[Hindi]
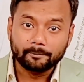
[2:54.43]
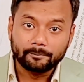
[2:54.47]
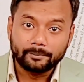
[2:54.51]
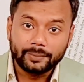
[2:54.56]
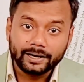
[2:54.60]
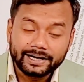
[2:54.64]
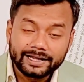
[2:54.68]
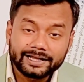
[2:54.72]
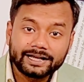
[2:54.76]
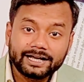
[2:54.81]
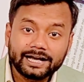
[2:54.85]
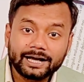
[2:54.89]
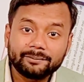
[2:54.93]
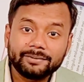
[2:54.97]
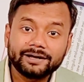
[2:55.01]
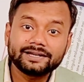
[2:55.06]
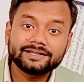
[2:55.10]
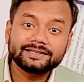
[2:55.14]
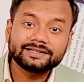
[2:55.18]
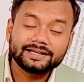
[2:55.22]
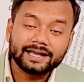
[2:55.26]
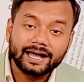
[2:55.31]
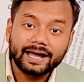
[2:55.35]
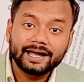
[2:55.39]
बड़ी खबर
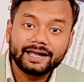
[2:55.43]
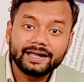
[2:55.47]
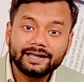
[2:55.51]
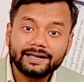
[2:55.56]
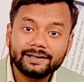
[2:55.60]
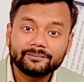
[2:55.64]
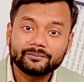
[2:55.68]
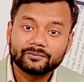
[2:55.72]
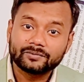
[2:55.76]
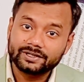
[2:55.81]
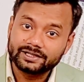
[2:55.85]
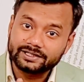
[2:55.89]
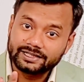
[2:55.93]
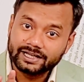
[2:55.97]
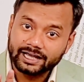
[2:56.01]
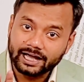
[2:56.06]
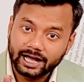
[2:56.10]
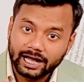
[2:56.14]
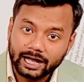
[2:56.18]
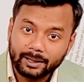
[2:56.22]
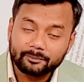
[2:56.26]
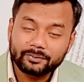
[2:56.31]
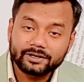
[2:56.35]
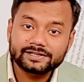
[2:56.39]
क्या है ये
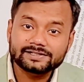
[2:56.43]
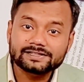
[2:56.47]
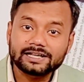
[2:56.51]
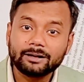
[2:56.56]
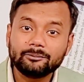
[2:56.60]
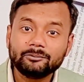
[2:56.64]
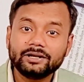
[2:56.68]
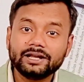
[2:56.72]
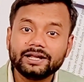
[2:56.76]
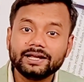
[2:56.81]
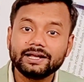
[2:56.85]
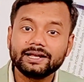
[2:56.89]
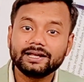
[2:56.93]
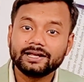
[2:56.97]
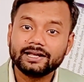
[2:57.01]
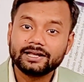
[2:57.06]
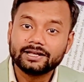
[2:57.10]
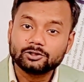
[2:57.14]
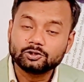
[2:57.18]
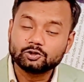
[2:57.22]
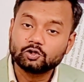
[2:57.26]
आपके सामने है